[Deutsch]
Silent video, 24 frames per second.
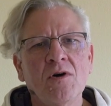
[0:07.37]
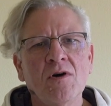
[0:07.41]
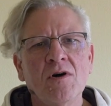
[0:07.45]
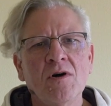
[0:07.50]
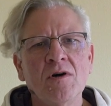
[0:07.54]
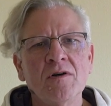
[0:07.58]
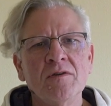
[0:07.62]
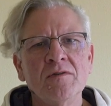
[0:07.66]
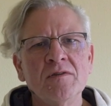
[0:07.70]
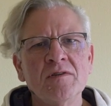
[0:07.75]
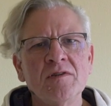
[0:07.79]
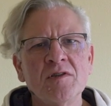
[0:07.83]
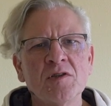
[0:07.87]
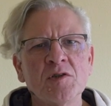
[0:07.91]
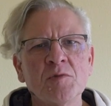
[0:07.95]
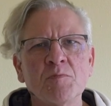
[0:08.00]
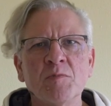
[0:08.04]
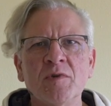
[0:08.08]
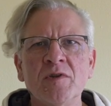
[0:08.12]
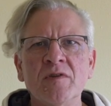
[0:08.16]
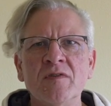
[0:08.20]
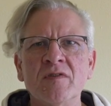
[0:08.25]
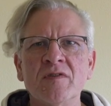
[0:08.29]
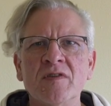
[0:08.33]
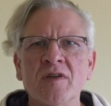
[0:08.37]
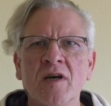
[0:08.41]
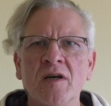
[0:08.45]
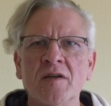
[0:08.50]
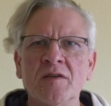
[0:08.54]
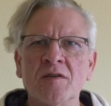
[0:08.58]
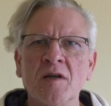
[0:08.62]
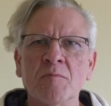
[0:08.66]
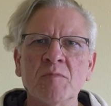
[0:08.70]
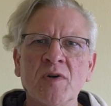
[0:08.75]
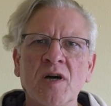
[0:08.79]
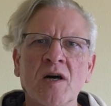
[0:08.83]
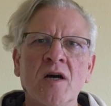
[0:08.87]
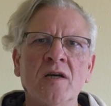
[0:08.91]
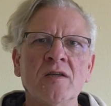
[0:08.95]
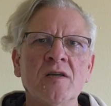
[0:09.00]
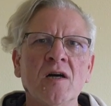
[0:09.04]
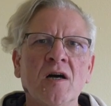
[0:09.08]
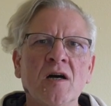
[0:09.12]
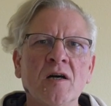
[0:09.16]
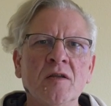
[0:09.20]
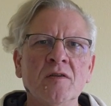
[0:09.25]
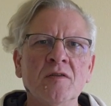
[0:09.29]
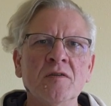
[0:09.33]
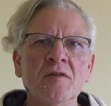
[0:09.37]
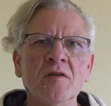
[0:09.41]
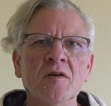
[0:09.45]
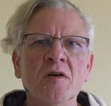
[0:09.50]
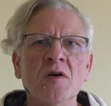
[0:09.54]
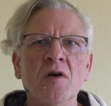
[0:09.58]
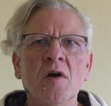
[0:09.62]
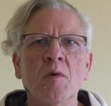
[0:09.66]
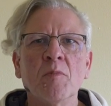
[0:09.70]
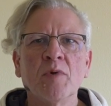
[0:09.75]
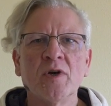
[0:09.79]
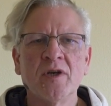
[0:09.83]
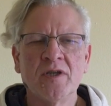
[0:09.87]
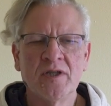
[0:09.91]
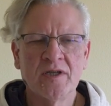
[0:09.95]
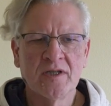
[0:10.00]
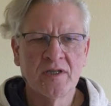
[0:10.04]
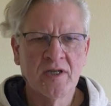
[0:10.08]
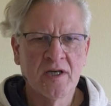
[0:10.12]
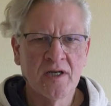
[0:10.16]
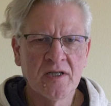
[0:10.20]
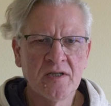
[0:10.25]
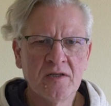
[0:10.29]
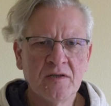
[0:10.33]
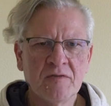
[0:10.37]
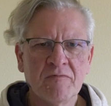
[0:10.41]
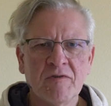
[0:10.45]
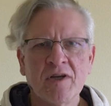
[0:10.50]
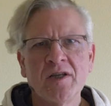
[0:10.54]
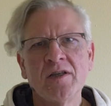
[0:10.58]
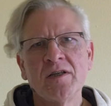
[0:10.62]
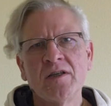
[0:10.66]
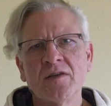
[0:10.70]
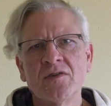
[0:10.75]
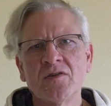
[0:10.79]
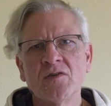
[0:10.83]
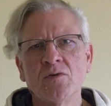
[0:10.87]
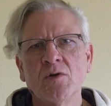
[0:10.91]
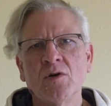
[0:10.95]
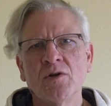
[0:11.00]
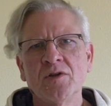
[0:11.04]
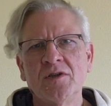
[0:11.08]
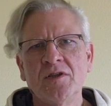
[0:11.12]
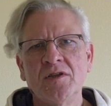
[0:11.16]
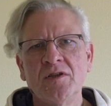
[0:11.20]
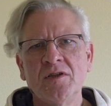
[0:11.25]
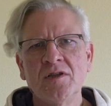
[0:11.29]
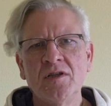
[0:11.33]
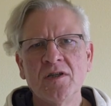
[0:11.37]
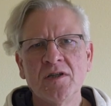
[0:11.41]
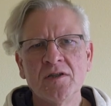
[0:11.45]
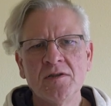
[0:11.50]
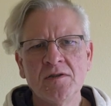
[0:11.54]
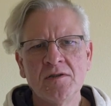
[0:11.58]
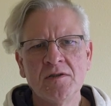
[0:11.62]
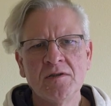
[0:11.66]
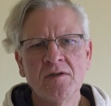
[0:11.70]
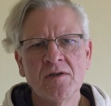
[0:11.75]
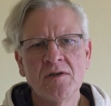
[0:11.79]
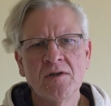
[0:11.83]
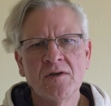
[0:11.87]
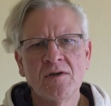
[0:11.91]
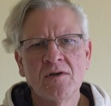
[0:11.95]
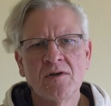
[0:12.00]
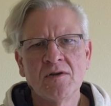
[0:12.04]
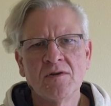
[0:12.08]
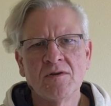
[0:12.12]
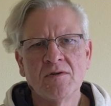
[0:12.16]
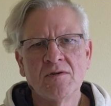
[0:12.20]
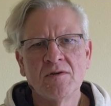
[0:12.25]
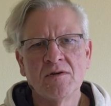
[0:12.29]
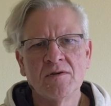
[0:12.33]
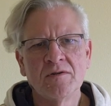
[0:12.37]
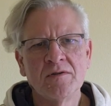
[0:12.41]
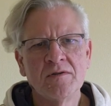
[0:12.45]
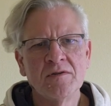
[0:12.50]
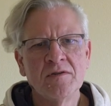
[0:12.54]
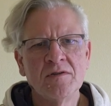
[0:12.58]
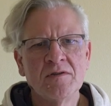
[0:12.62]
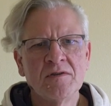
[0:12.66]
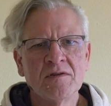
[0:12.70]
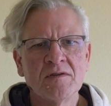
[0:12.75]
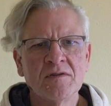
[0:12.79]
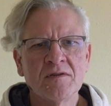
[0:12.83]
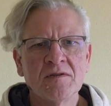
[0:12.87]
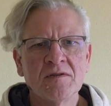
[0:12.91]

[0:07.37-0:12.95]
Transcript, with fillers: und ich bin seit ein paar Jahren Predikant, werde jetzt ordiniert und